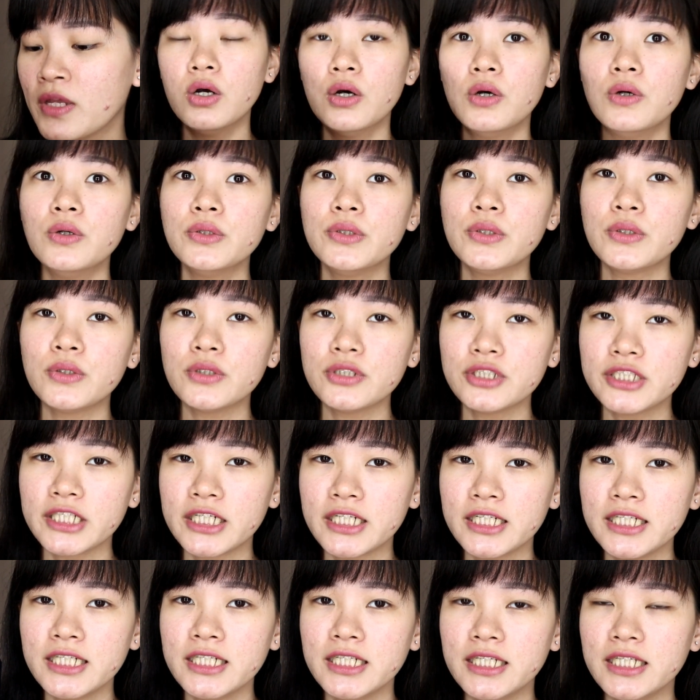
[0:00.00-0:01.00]
untuk
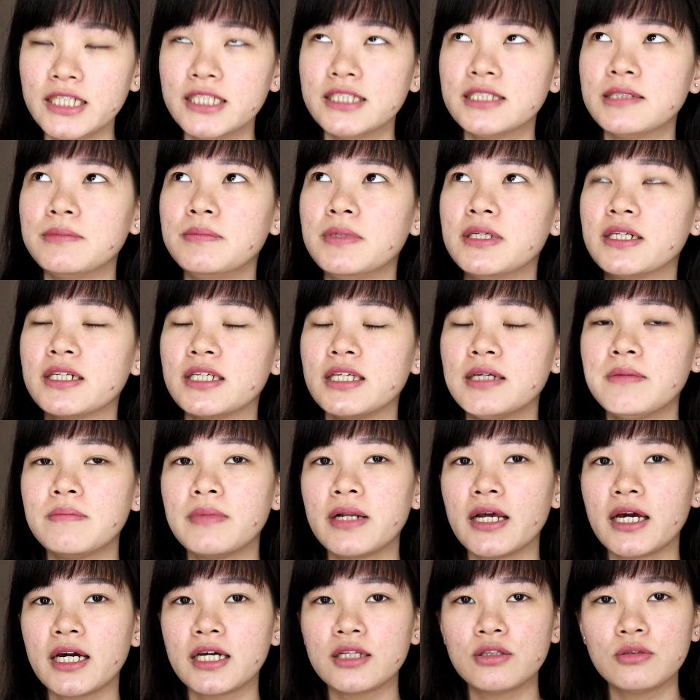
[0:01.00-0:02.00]
cushion ini sebenarnya
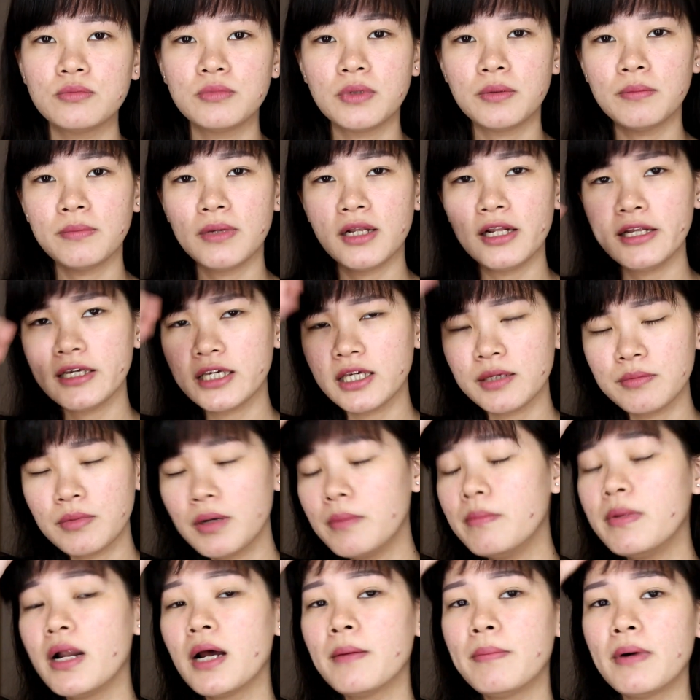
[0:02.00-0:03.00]
mereka tuh memiliki
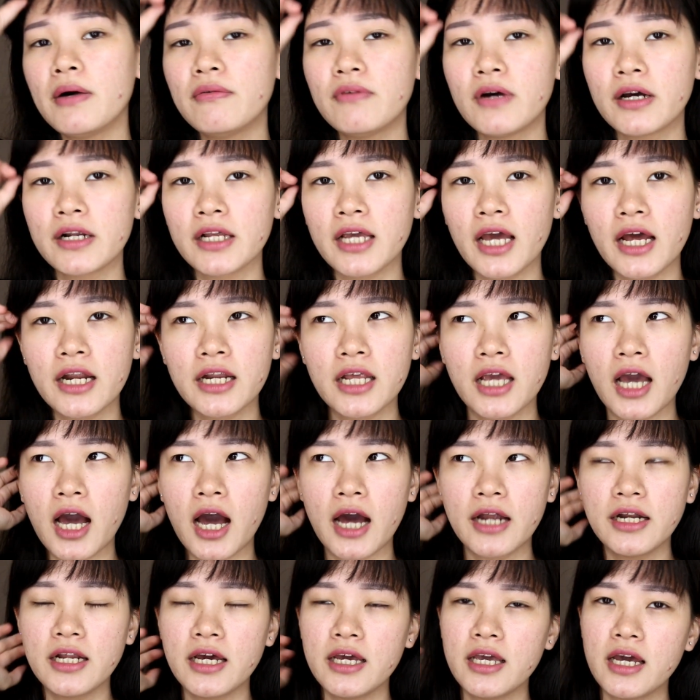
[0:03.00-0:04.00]
beberapa varian ya
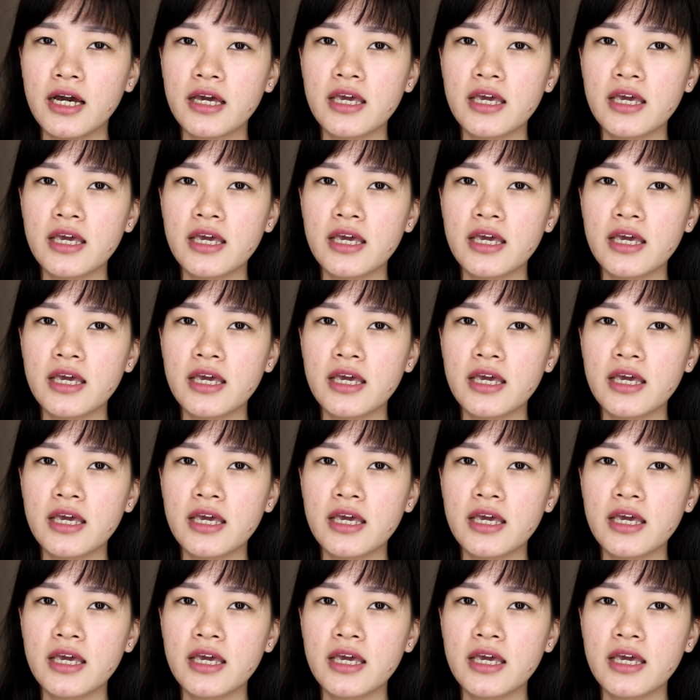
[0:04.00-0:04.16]
ada yang